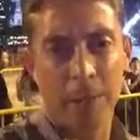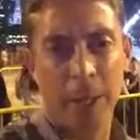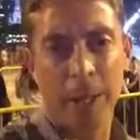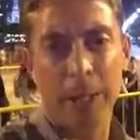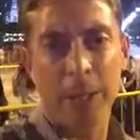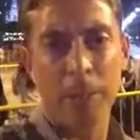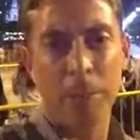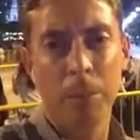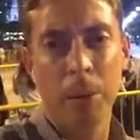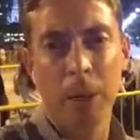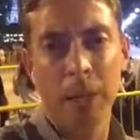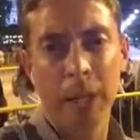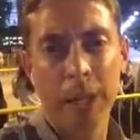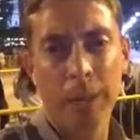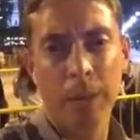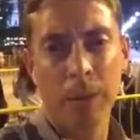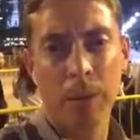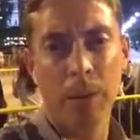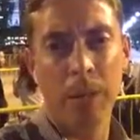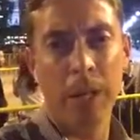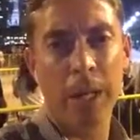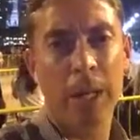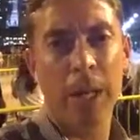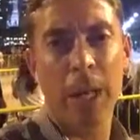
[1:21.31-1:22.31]
к этому
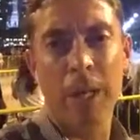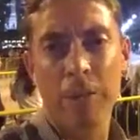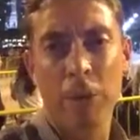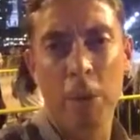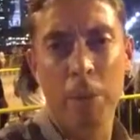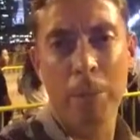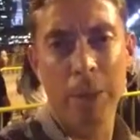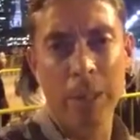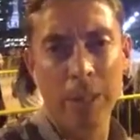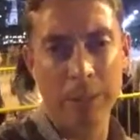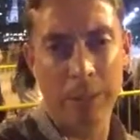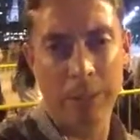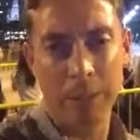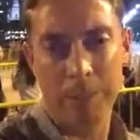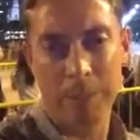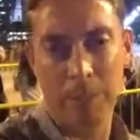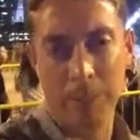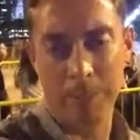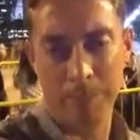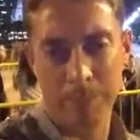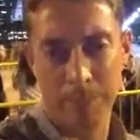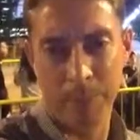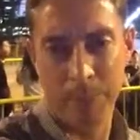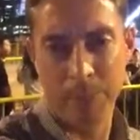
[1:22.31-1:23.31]
лидеру и к его
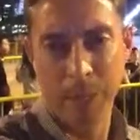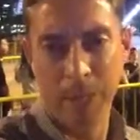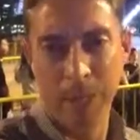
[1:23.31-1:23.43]
принципам.